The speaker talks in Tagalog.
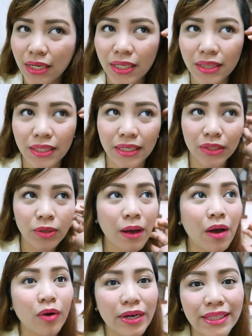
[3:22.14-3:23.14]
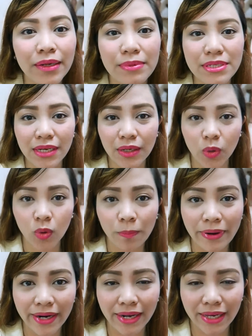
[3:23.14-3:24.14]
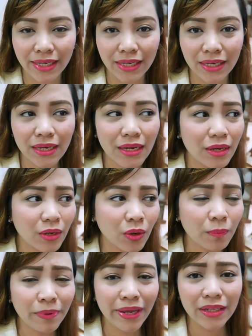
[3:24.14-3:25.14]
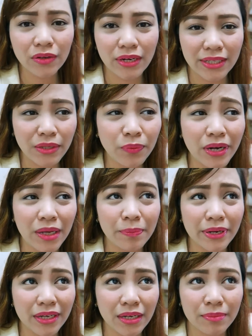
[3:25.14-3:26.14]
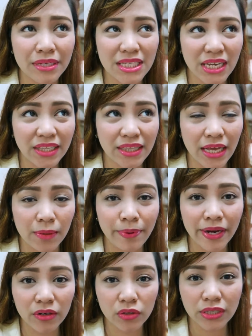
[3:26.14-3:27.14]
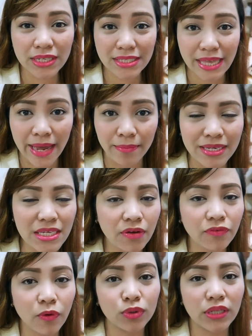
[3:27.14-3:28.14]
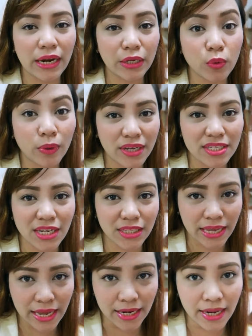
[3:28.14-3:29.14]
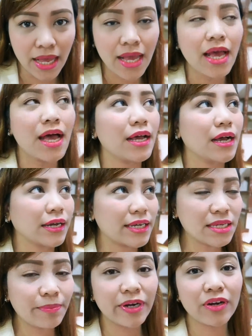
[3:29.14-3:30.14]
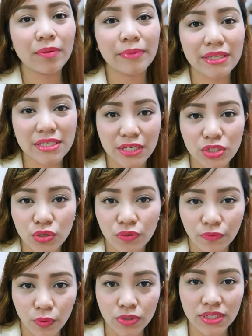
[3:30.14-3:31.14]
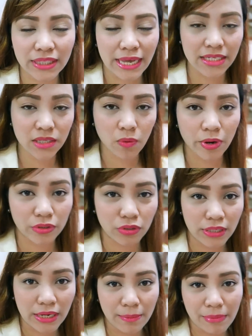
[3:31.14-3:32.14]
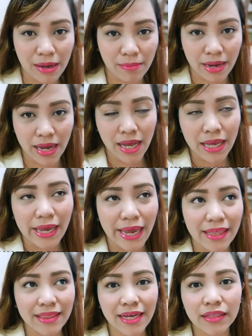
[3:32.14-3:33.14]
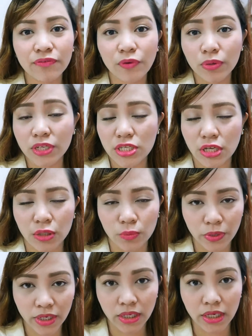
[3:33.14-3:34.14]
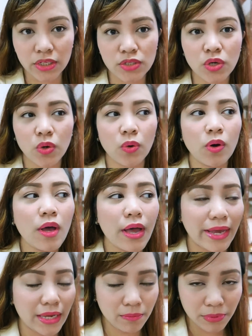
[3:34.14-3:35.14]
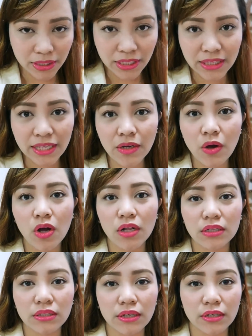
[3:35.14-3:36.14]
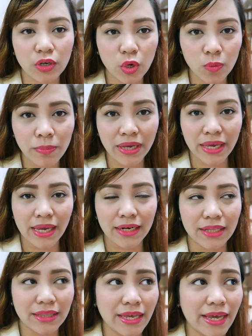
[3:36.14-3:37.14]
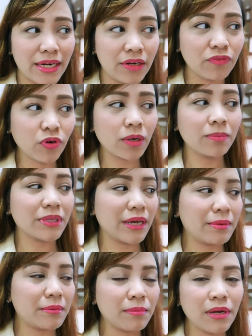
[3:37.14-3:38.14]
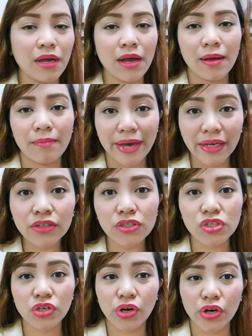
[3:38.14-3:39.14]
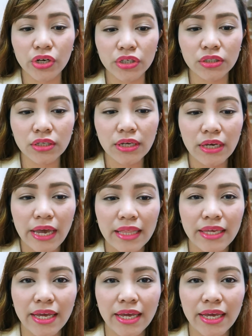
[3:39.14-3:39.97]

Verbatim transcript: hindi, tumawag ulit kami sa Globe para i-complain ulit na wala pa rin kaming signal. Pero this time, isang phone na lang yung walang signal. Kasi meron kami extension phone sa taas sa kwarto nila mama and that phone is not working. So, I immediately called Globe again and then informed them my concern and